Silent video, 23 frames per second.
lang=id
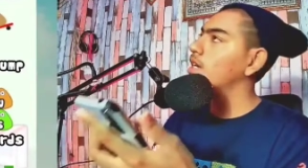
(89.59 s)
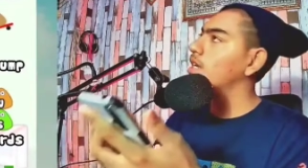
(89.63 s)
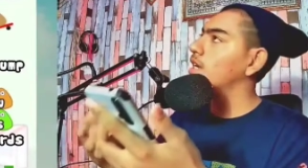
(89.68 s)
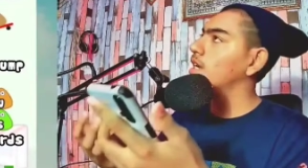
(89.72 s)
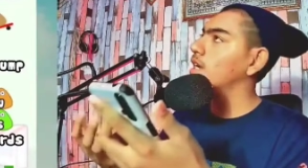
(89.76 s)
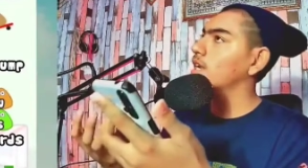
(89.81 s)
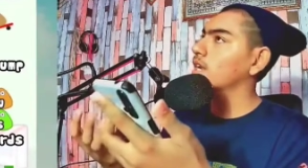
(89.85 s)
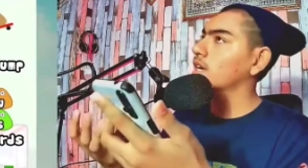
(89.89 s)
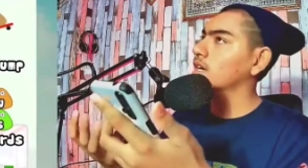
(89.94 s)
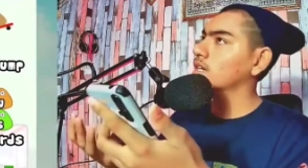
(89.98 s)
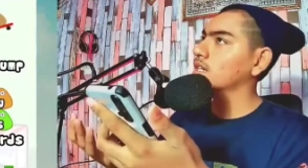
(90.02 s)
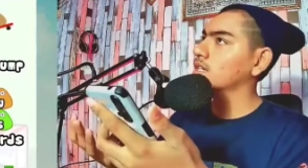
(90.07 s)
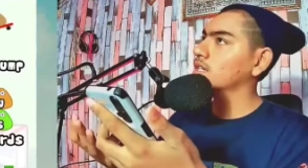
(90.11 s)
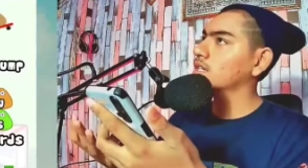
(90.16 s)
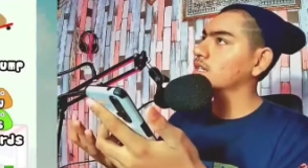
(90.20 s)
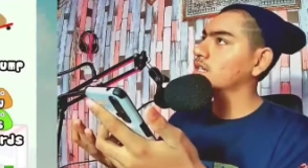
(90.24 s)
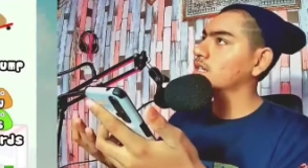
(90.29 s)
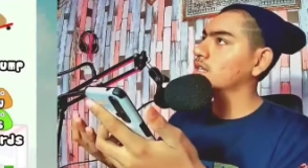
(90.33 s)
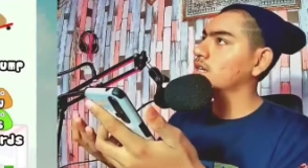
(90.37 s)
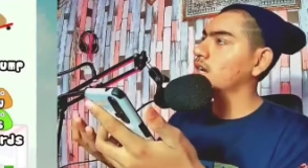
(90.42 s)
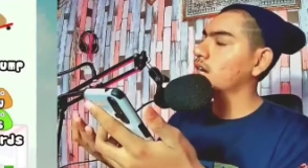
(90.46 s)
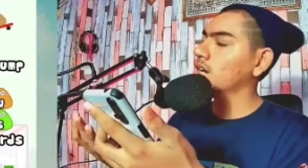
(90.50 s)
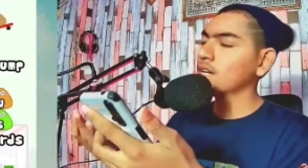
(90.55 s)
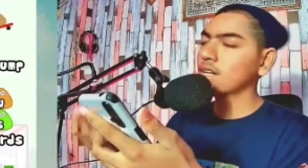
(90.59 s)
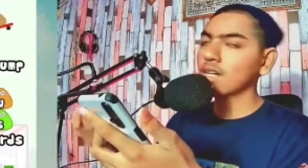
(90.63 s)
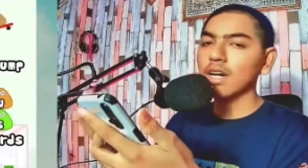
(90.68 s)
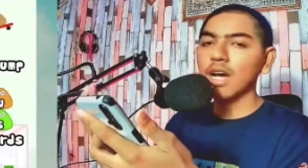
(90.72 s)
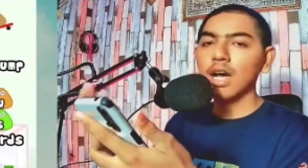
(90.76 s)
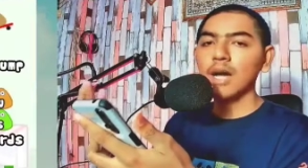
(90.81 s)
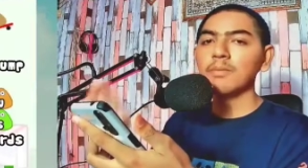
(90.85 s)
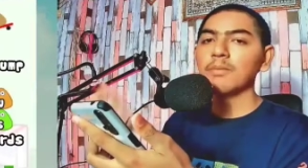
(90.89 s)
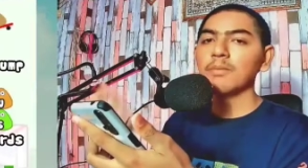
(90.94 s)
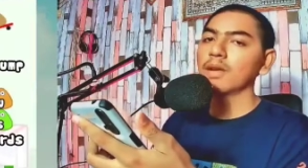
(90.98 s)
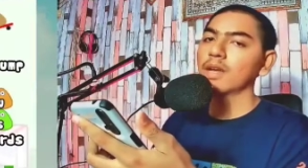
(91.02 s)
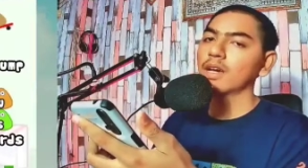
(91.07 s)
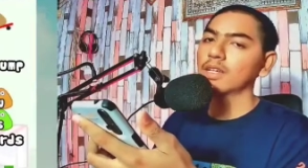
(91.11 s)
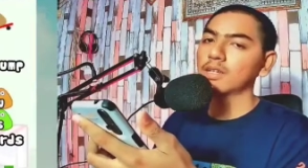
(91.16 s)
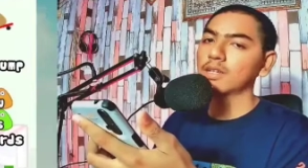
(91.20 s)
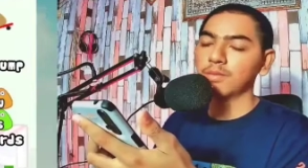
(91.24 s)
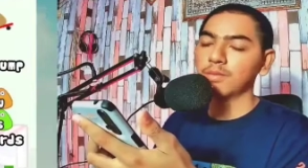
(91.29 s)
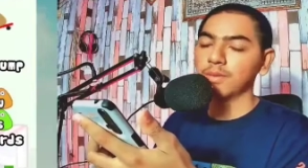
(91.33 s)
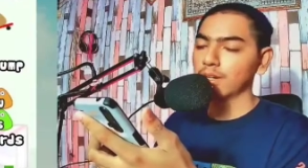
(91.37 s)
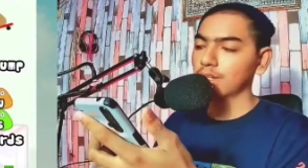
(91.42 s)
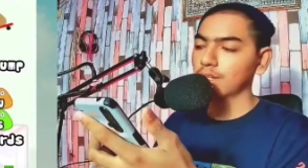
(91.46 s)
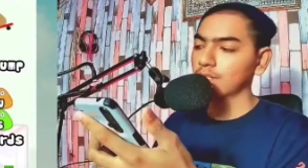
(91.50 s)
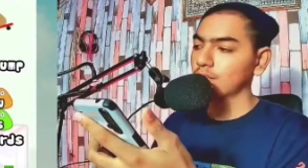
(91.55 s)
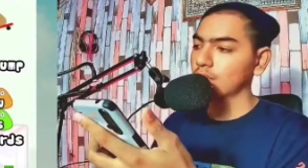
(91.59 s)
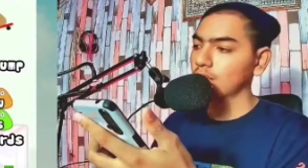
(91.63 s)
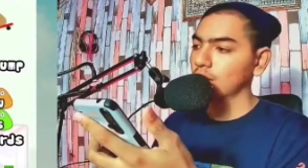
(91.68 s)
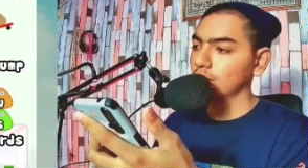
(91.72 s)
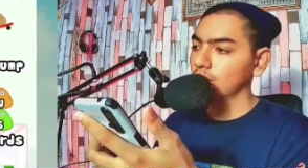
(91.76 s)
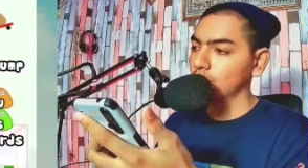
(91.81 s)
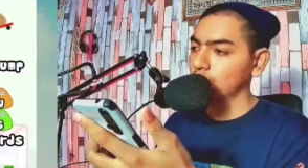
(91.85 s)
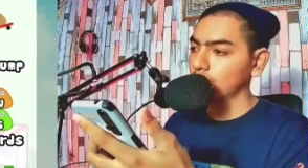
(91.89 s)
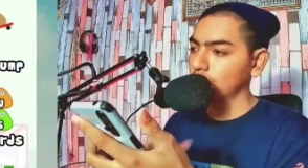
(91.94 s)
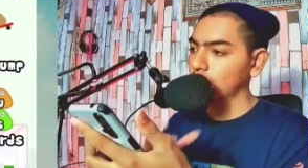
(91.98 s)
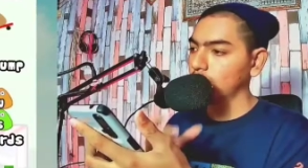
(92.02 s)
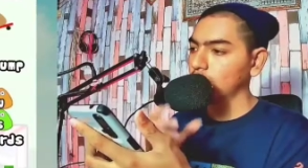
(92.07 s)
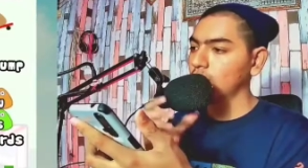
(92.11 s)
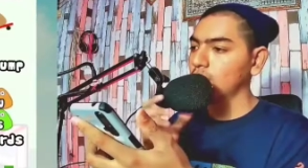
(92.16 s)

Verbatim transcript: lagi nge-up lah ibaratnya lah ya